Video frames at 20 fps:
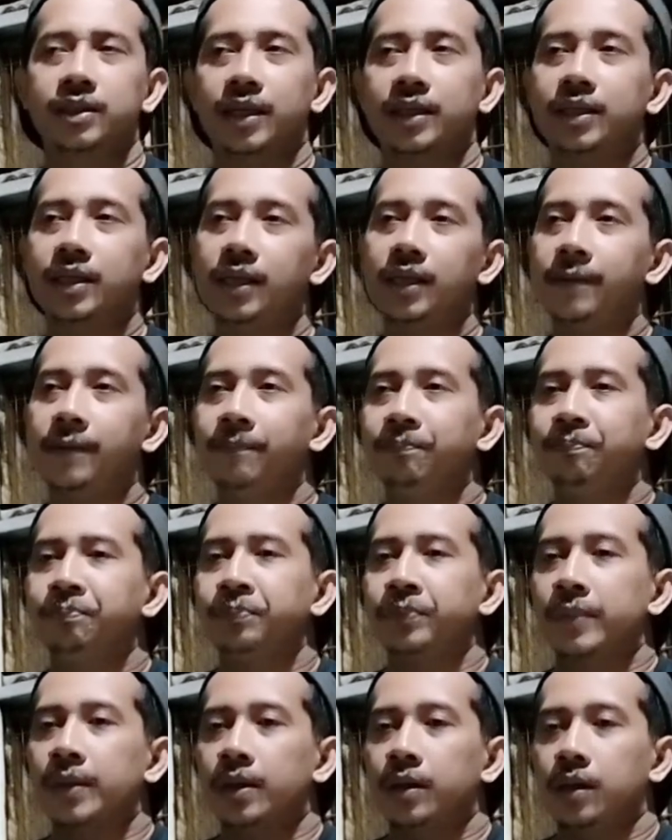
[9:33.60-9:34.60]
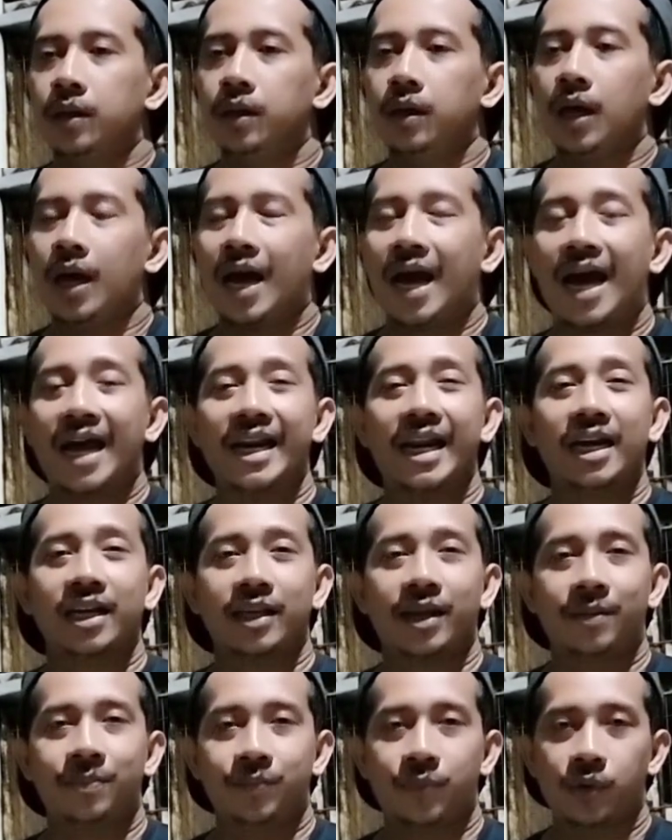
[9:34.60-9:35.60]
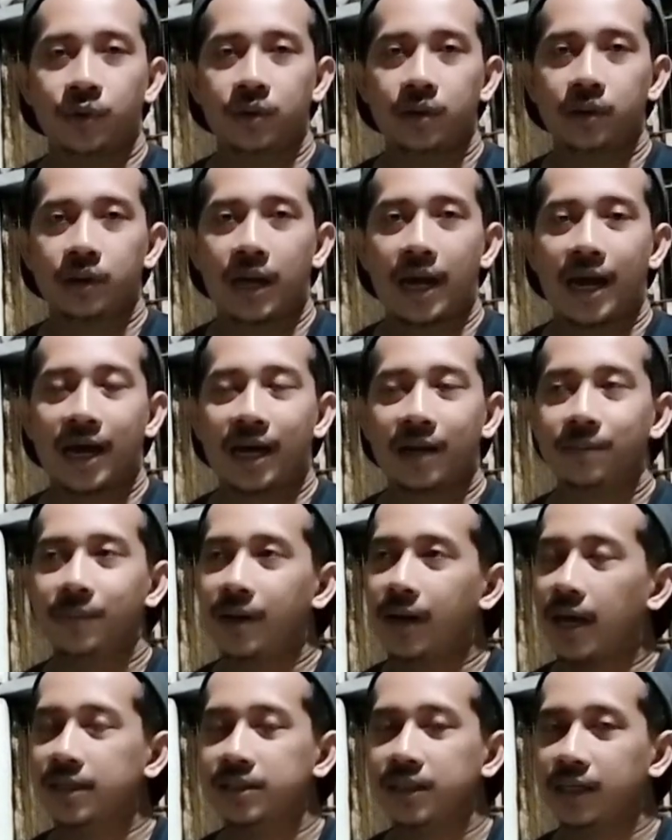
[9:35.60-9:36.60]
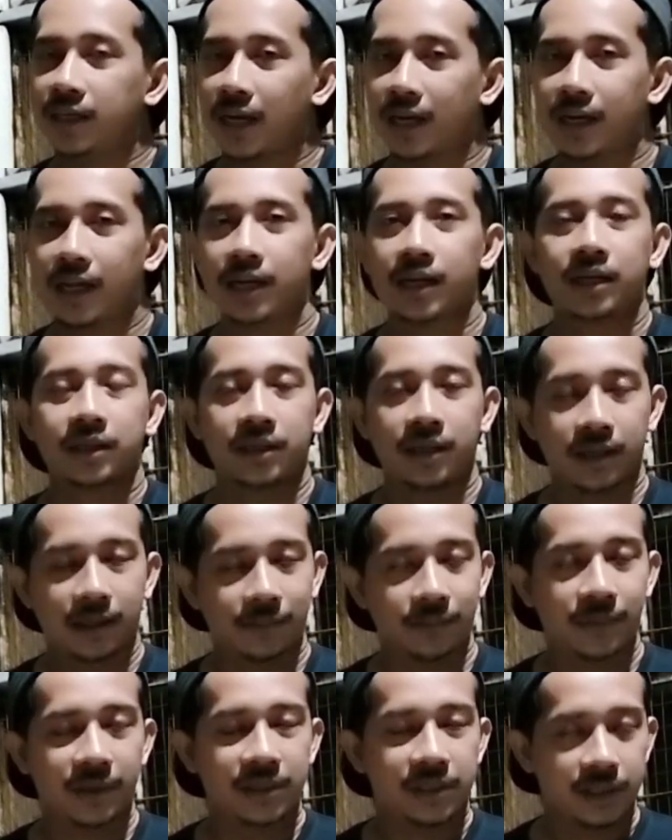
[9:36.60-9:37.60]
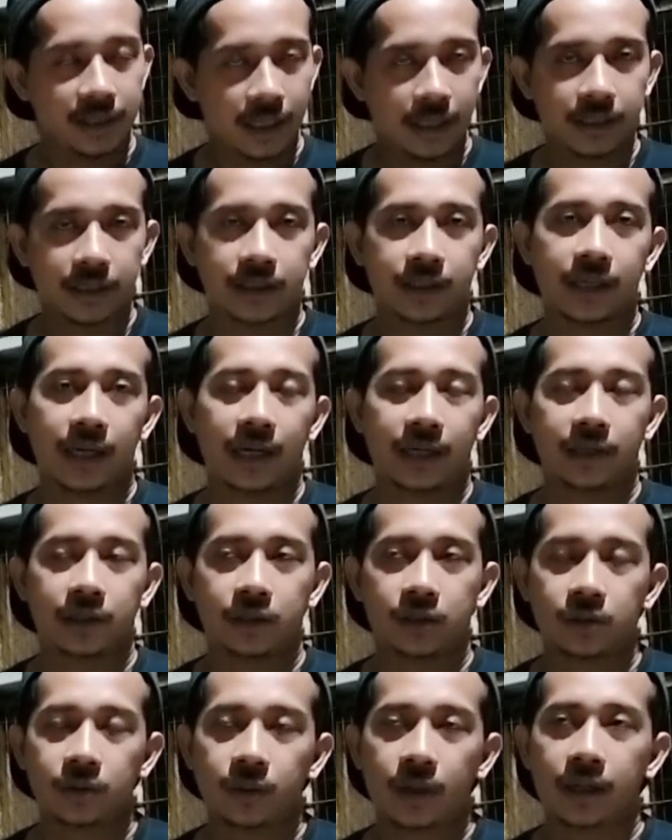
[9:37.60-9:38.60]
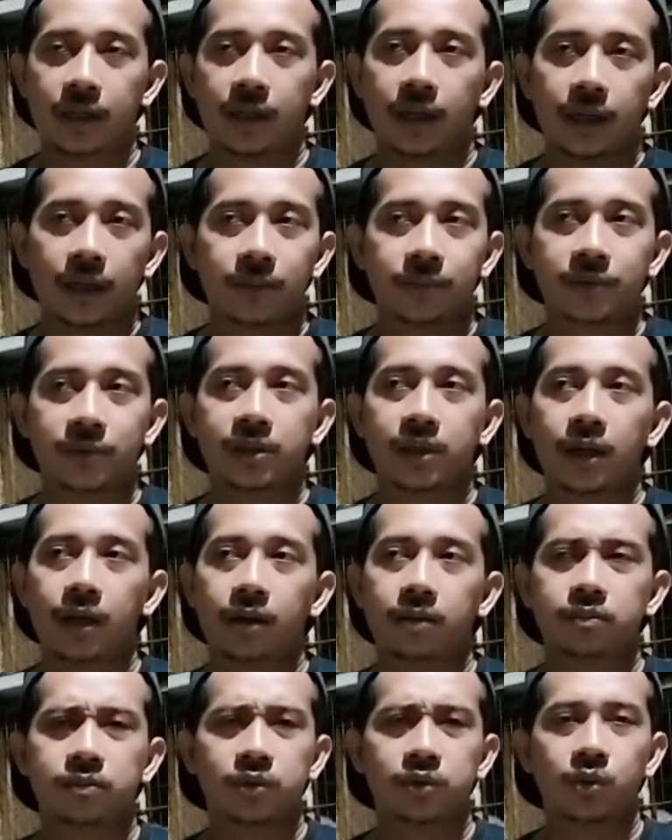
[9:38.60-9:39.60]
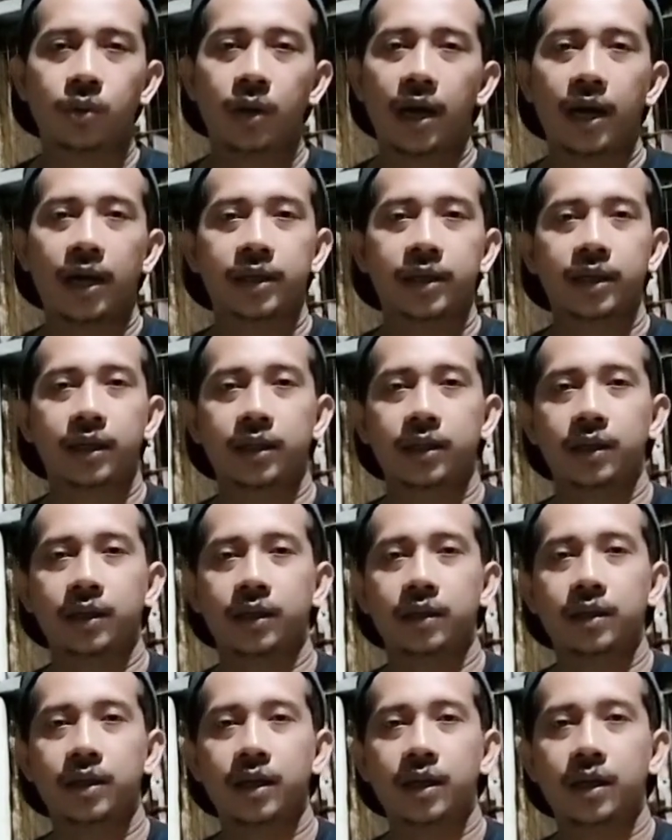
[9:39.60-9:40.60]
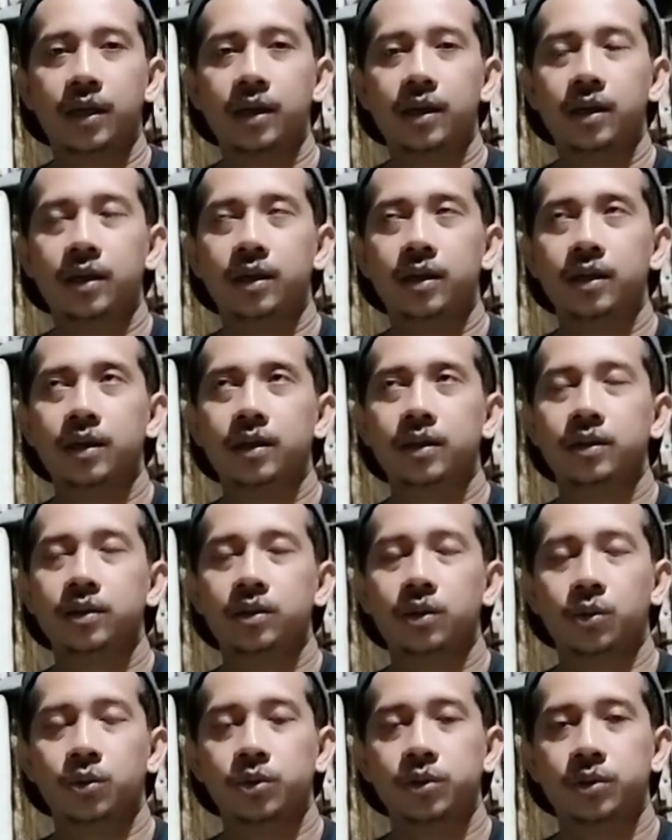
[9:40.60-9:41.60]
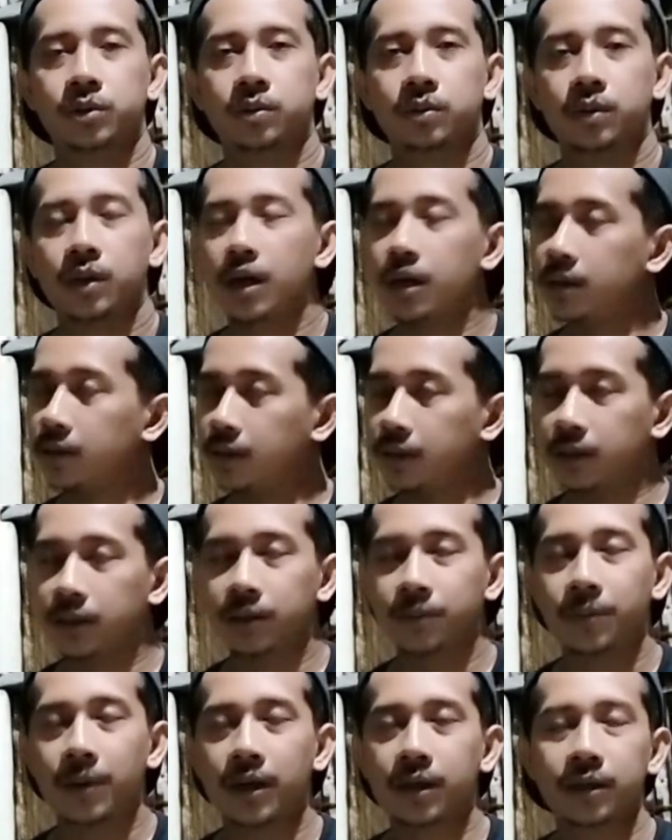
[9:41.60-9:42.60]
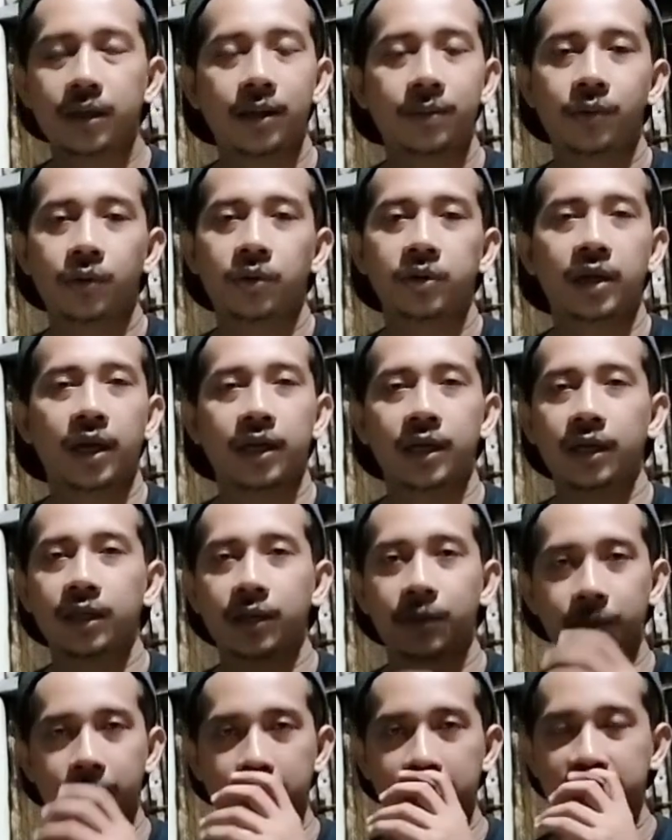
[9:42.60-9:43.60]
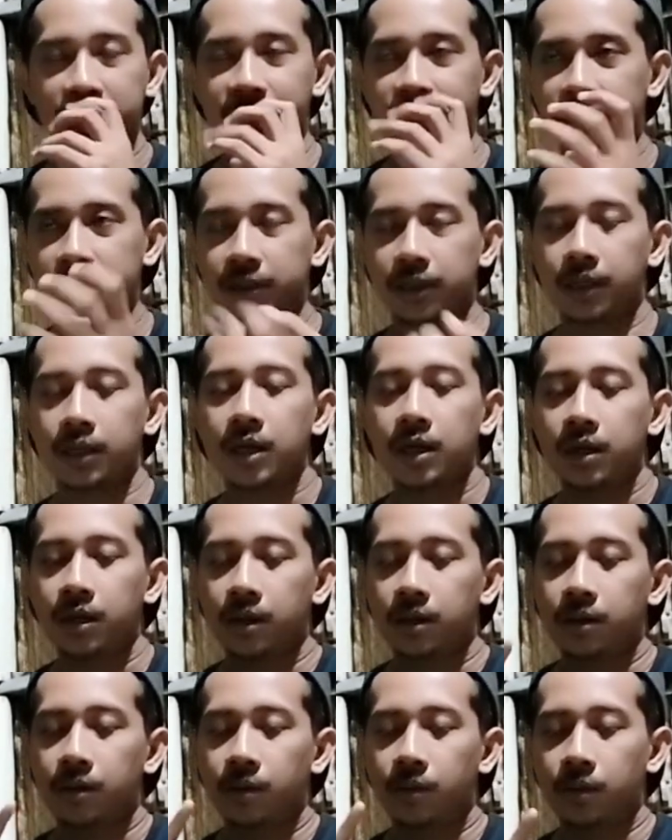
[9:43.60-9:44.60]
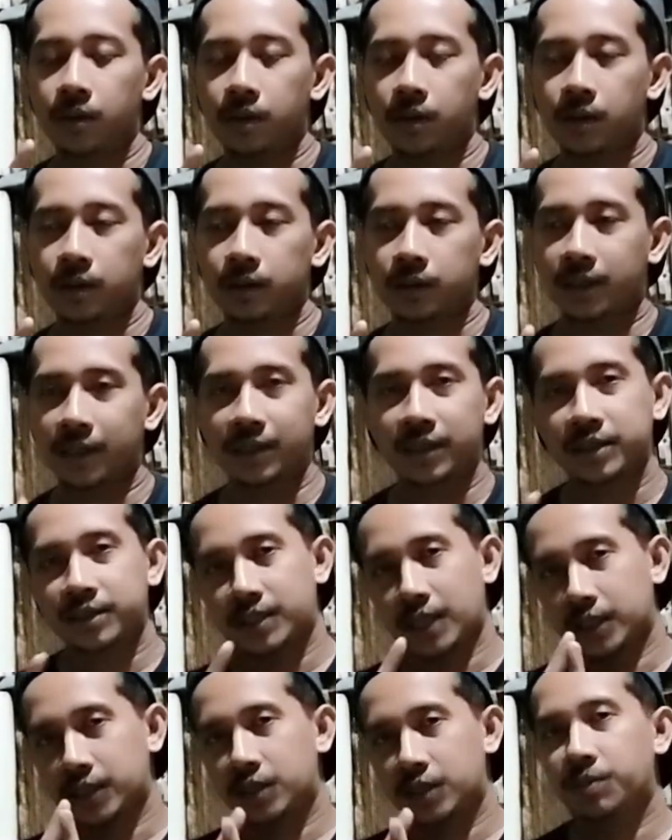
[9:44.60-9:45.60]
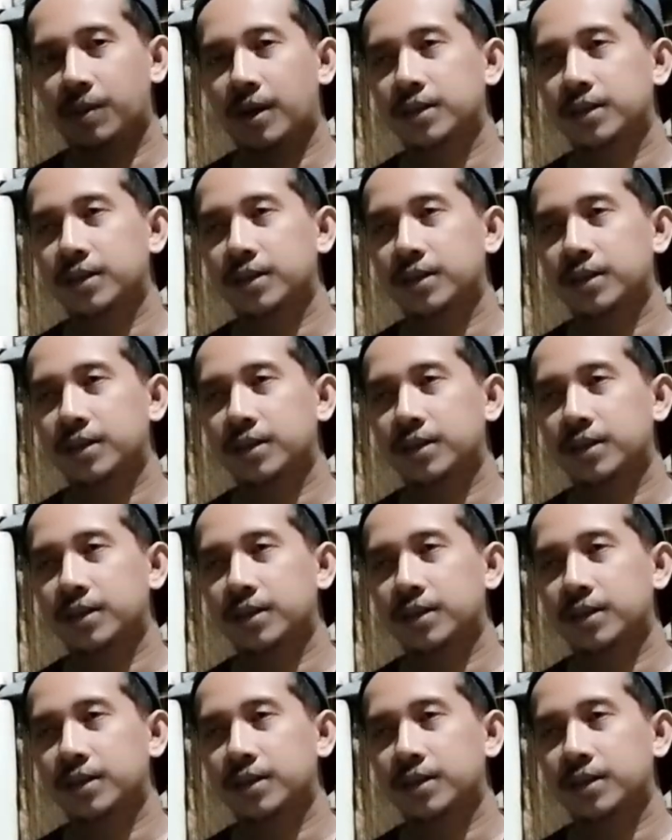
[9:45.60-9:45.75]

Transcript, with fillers: Jadi anaknya pun akan menghasilkan anaknya yang big size yaitu anaknya bisa tulangannya gede-gede terus wah gede-gede banget lah pokoknya anaknya Wiri seperti Gendis dan